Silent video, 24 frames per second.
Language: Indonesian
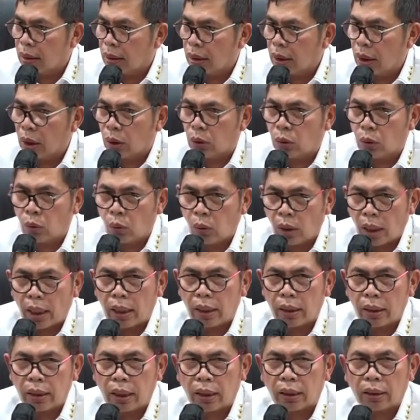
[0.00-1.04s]

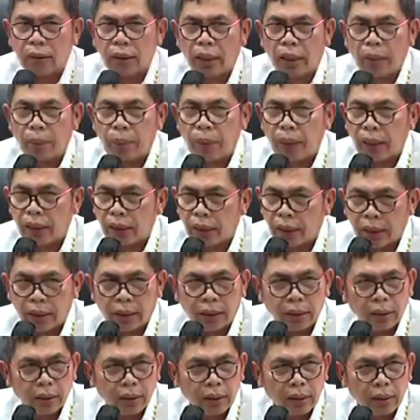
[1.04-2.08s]
Itulah yang saya pakai.
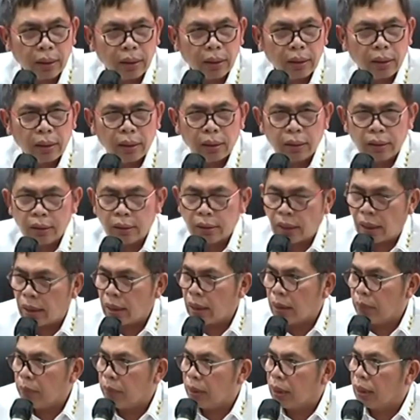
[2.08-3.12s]

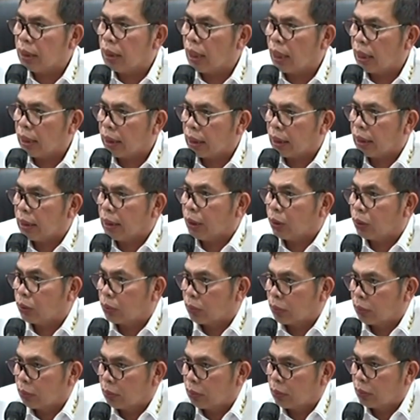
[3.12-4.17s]
Saya mengendalikan
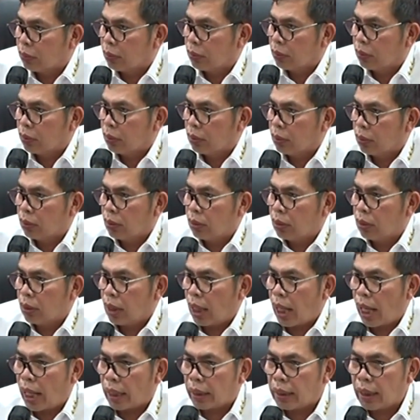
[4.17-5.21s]
itu.
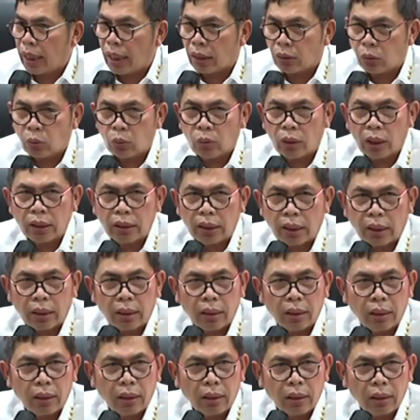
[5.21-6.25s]
Ada aturannya.
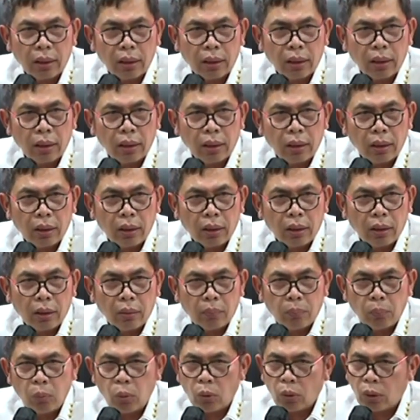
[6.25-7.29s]

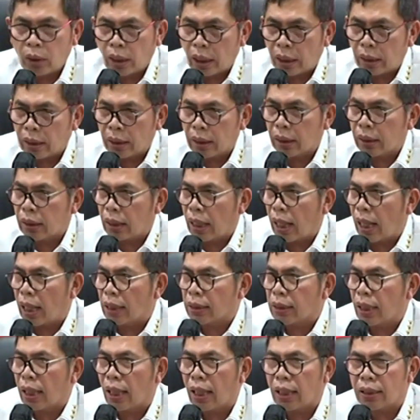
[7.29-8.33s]
Bukan kita
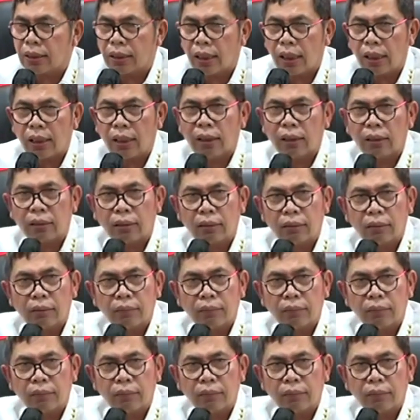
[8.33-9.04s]
asal-asalan.